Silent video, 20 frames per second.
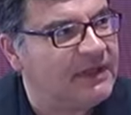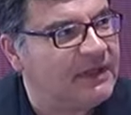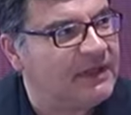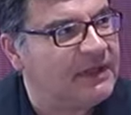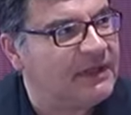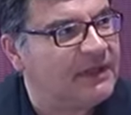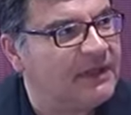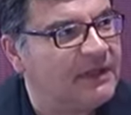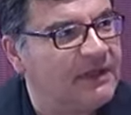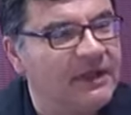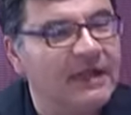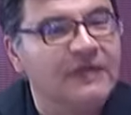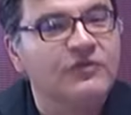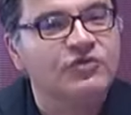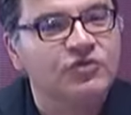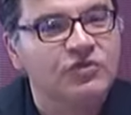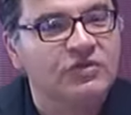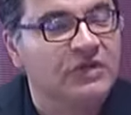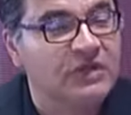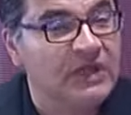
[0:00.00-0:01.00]
eh, del,
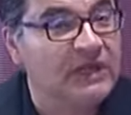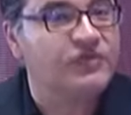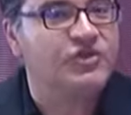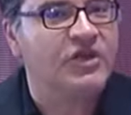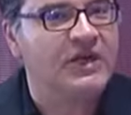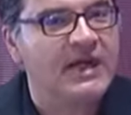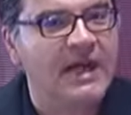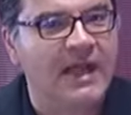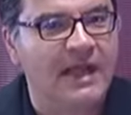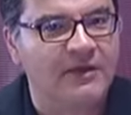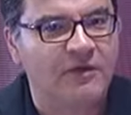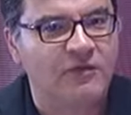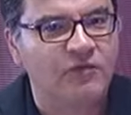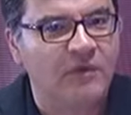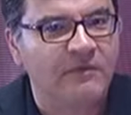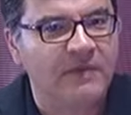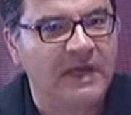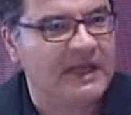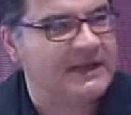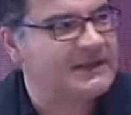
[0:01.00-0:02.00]
del gennaio
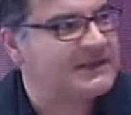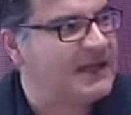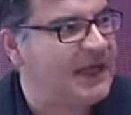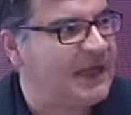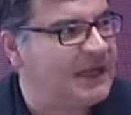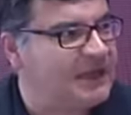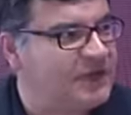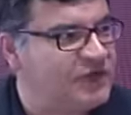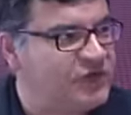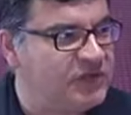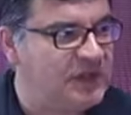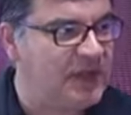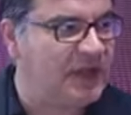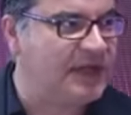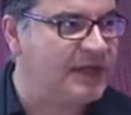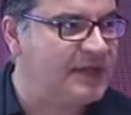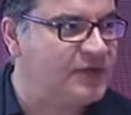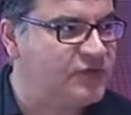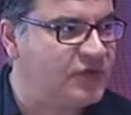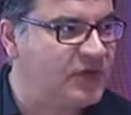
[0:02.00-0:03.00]
2016
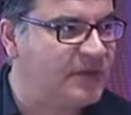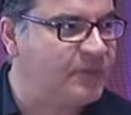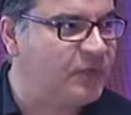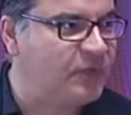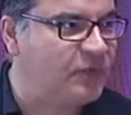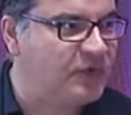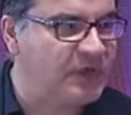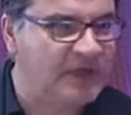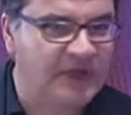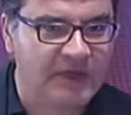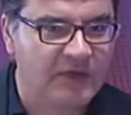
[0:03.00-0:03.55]
della regione Puglia,